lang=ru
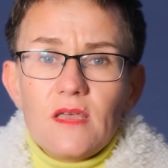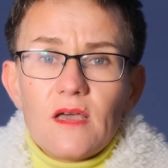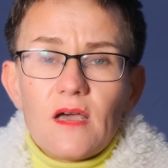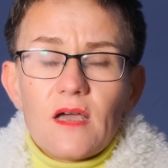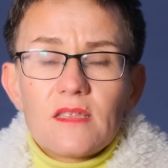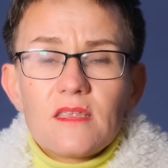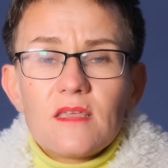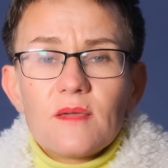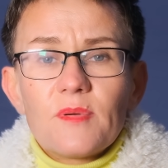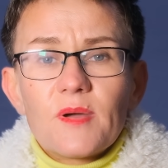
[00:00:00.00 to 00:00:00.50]

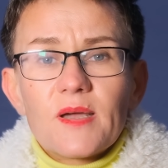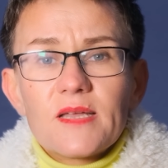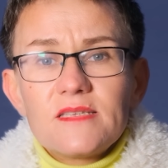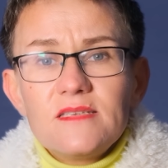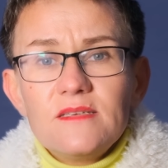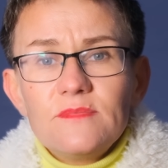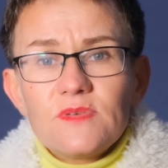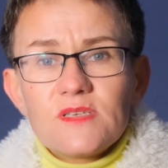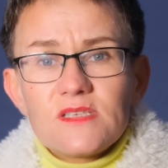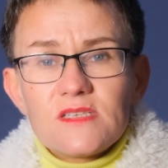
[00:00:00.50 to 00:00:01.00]
о
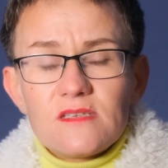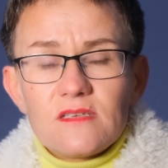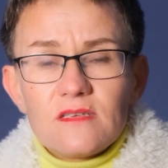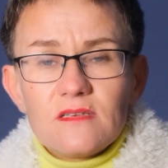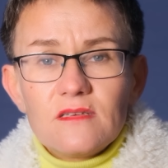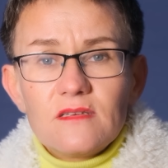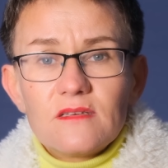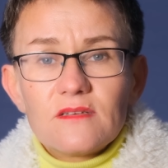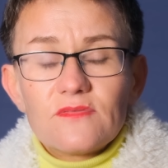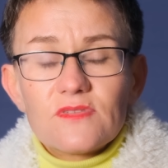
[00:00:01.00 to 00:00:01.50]

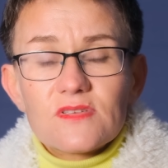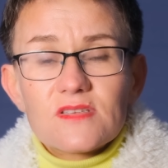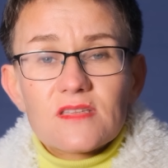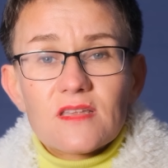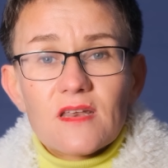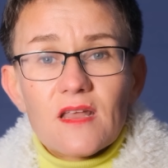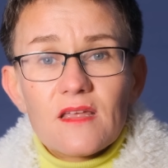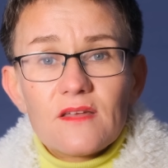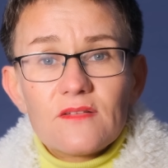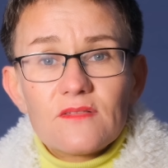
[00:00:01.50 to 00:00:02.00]
необходимости
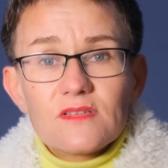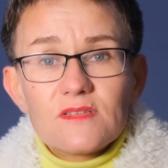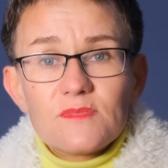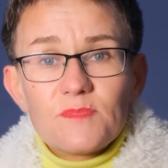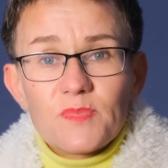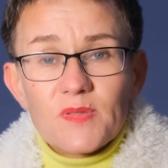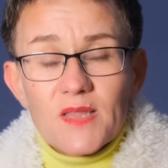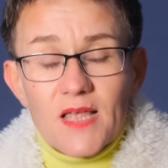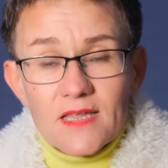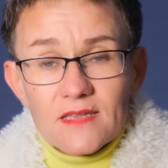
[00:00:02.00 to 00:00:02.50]
выстраивать
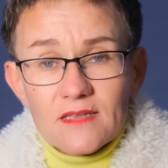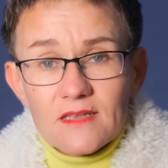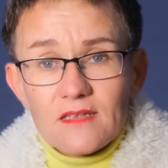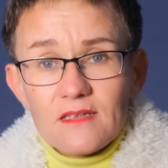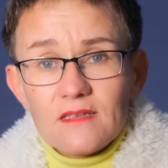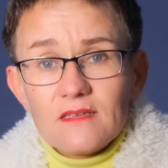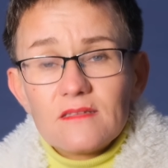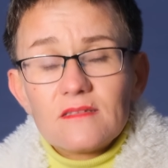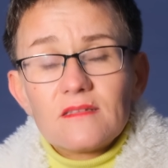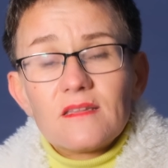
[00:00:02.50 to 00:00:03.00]

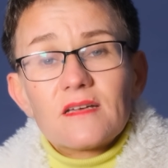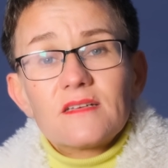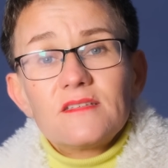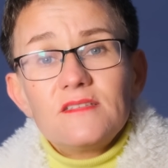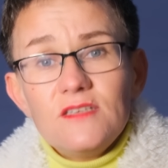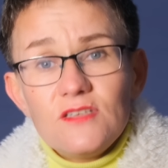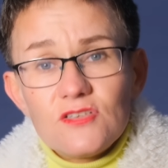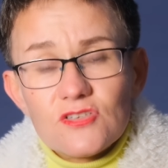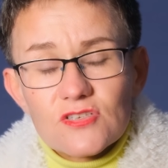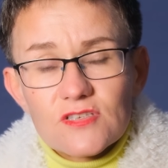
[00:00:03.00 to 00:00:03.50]
планы
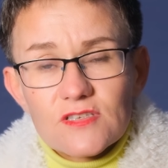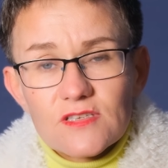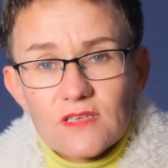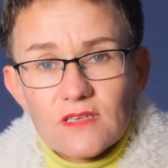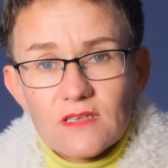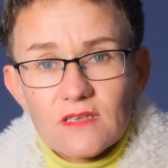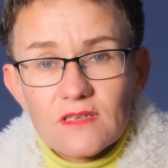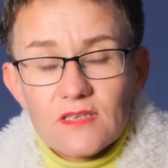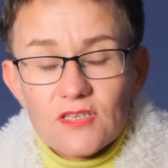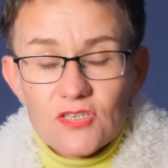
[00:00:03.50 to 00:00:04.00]

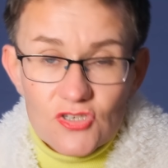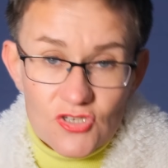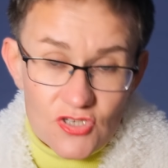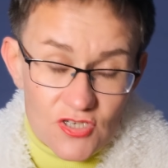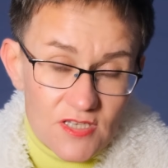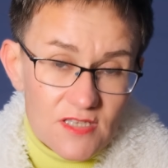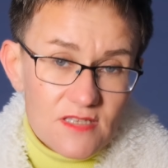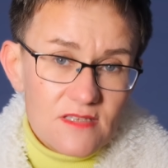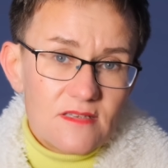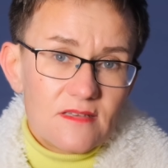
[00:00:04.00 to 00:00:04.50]
тактические и
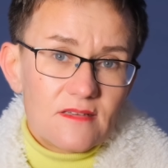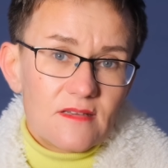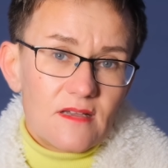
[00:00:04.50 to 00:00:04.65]
жить